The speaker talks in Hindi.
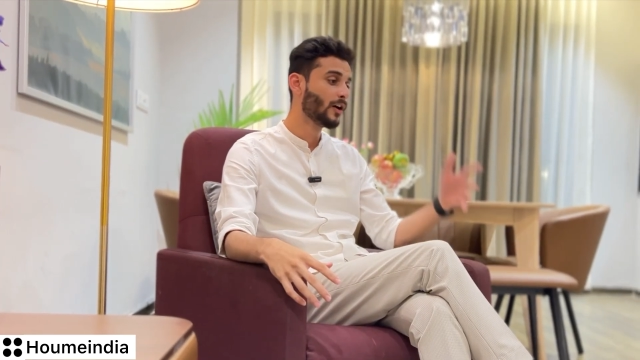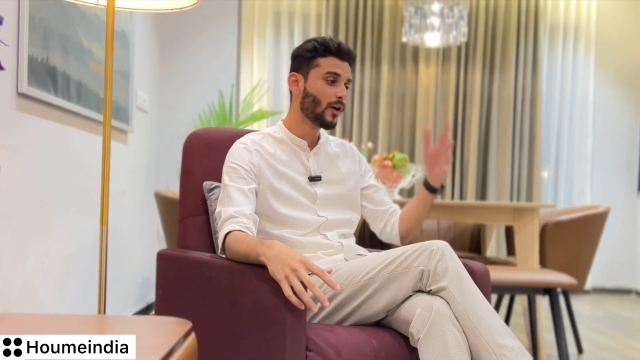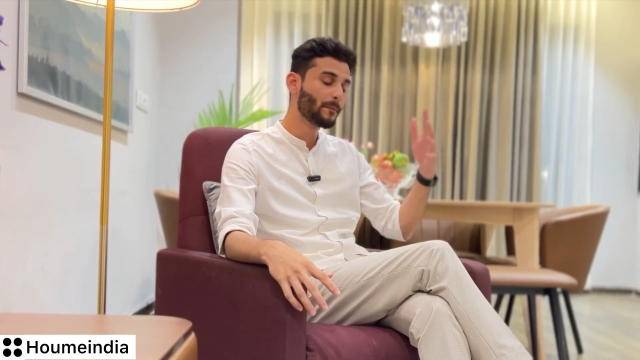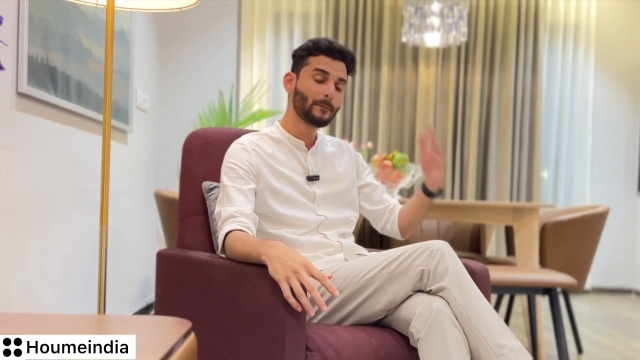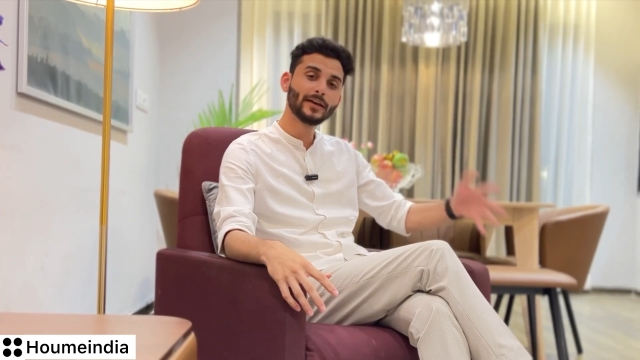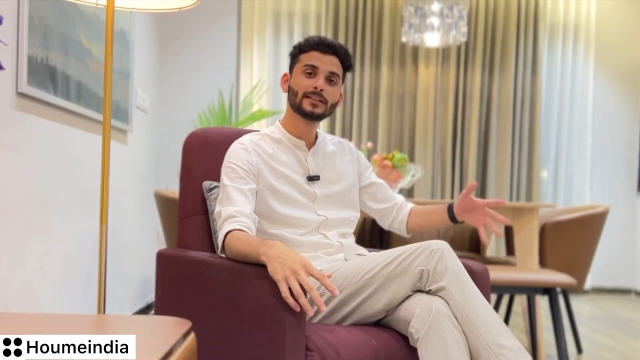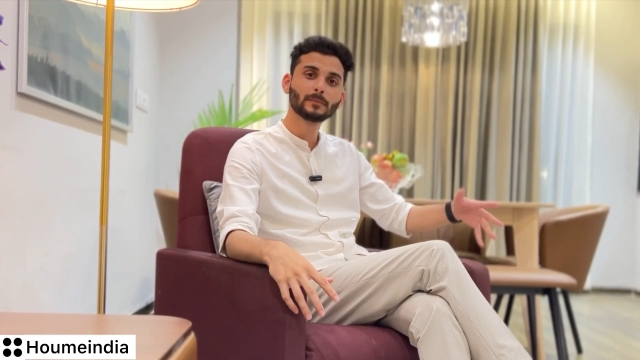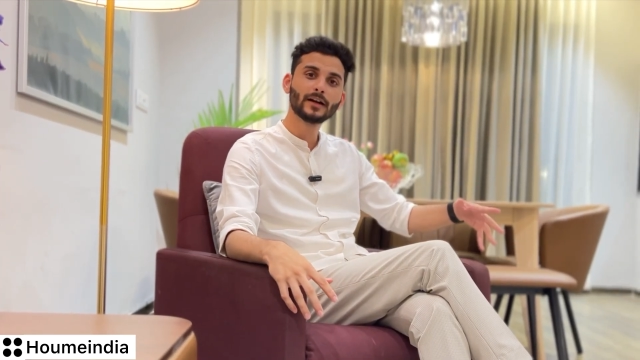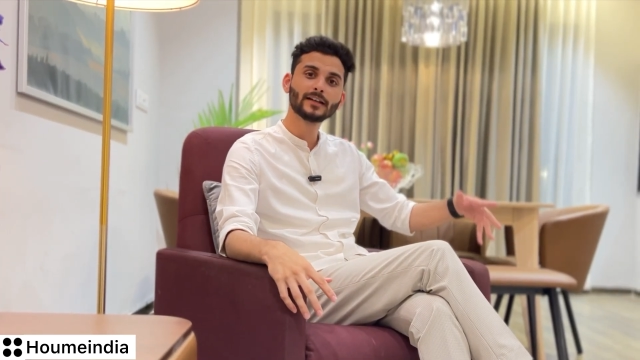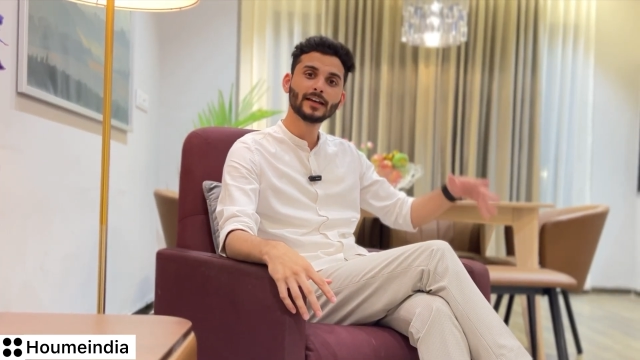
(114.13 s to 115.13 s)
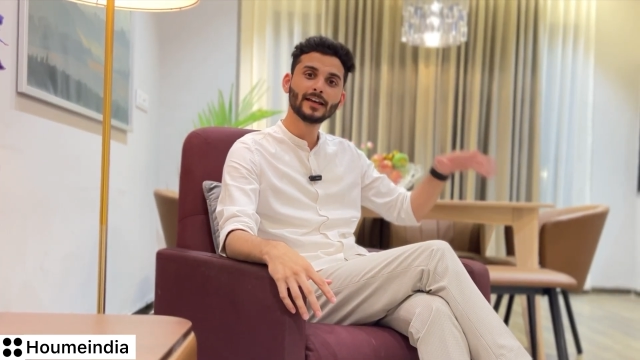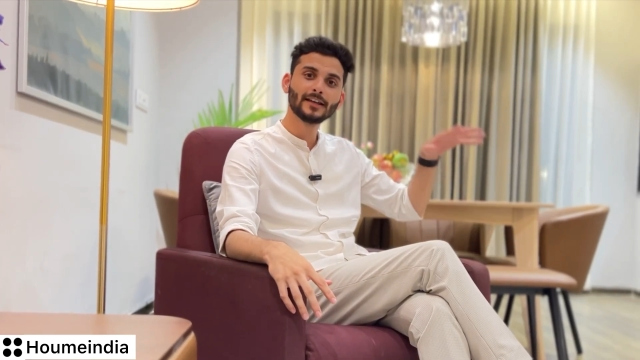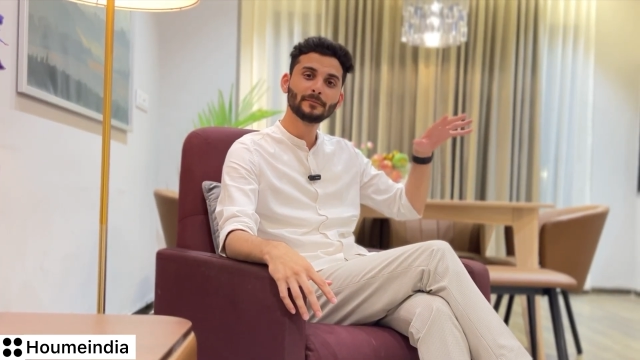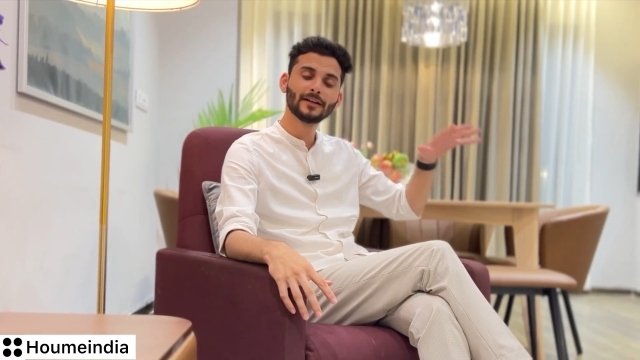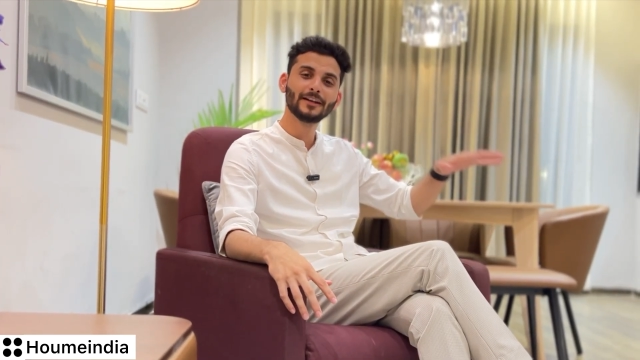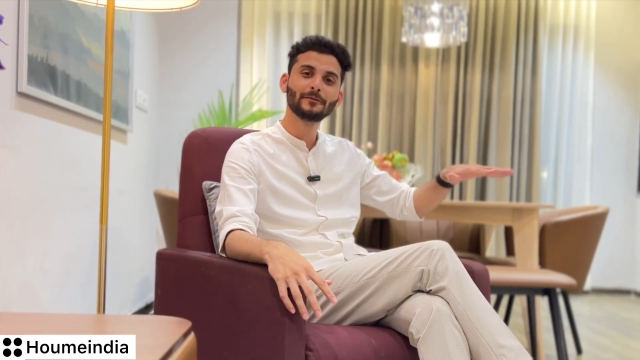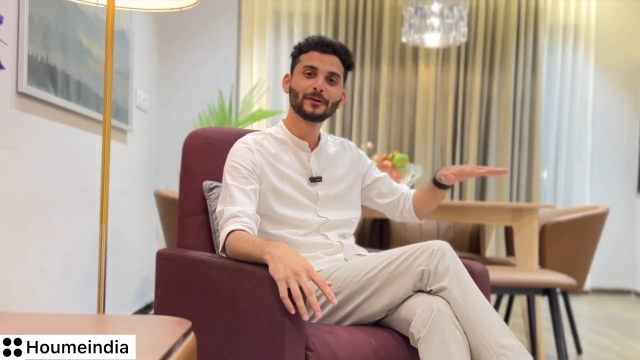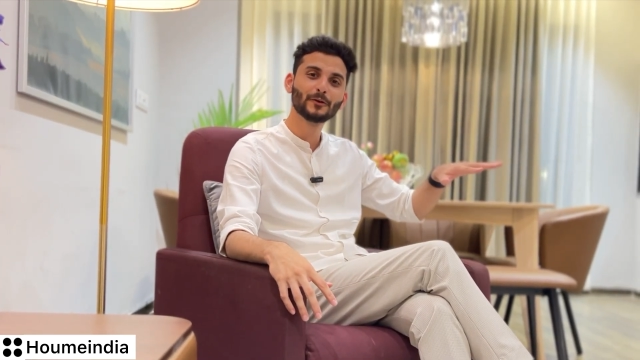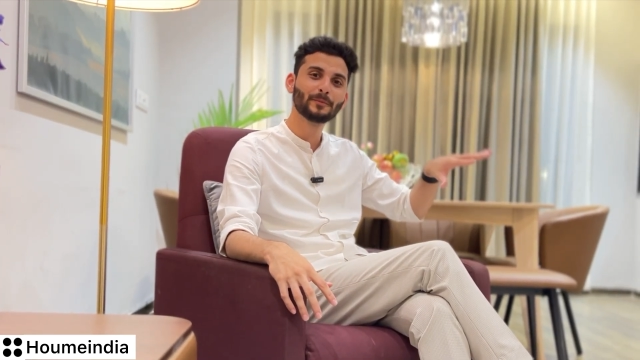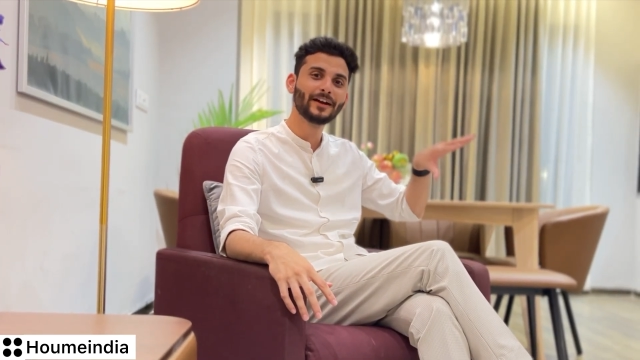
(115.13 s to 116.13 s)
और बेस्ट पार्ट क्या है कि मैं लिविंग
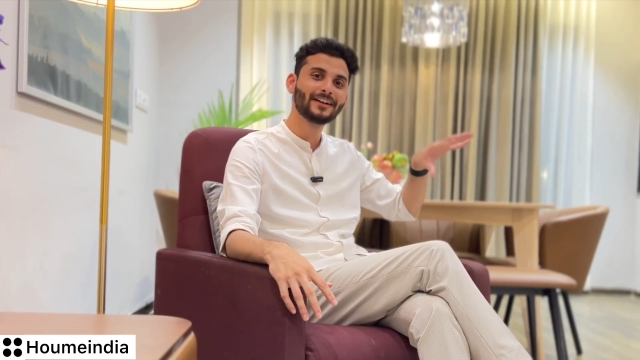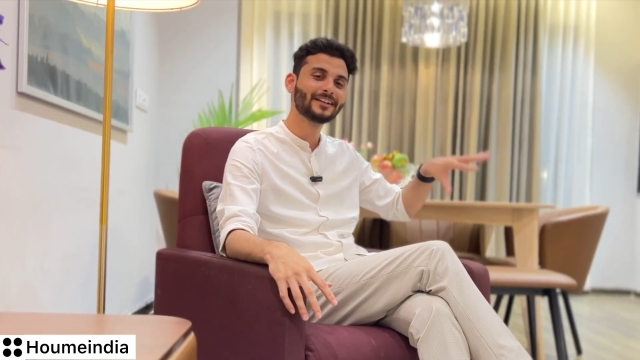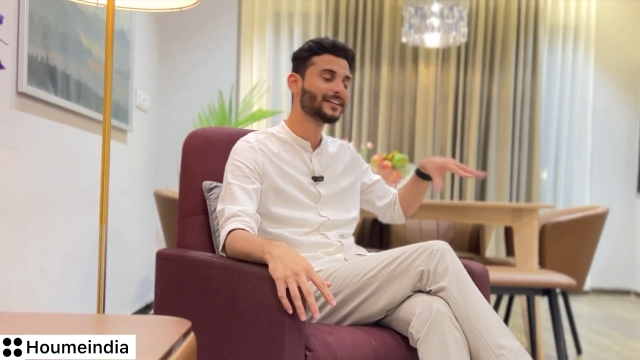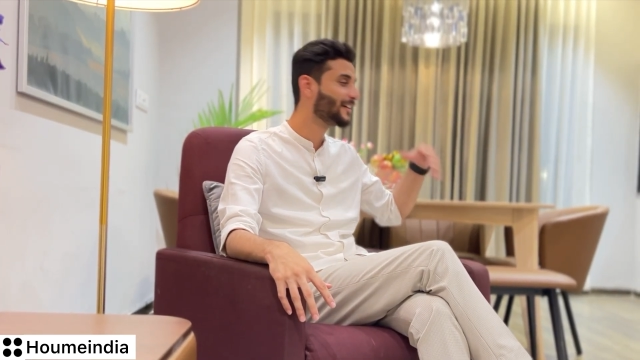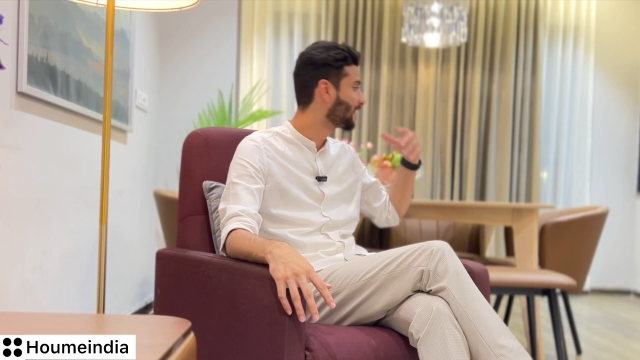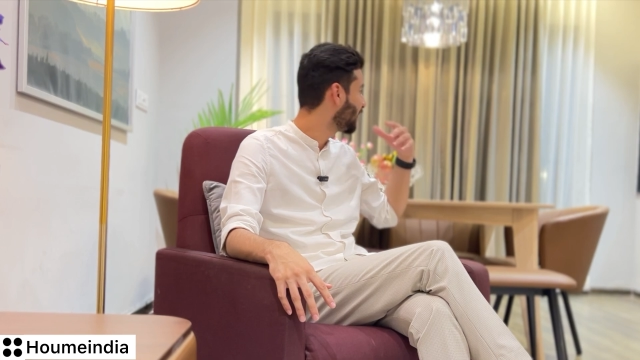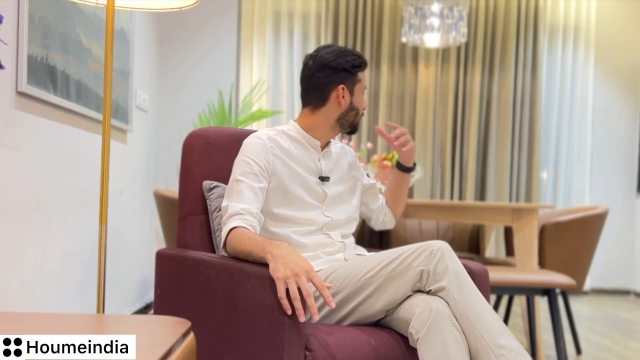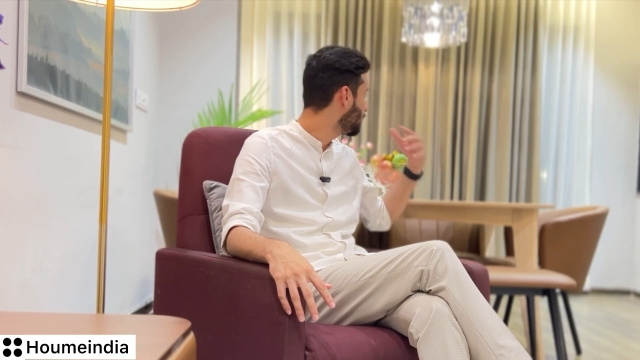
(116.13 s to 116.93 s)
रूम में एंटर करते ही